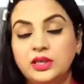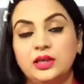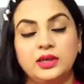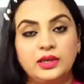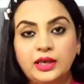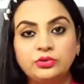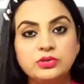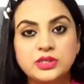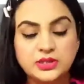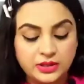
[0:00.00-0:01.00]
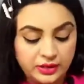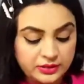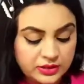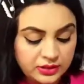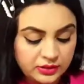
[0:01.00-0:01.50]
ये एक दो सिस्टर
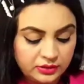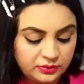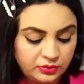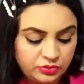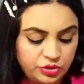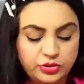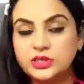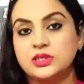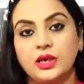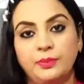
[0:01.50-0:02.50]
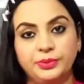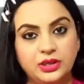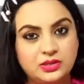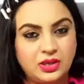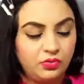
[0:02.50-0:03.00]
जो सिस्टर
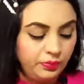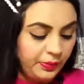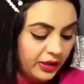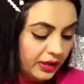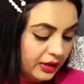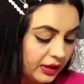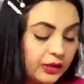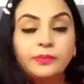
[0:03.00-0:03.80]
कंपनीज़ हैं उन पर ये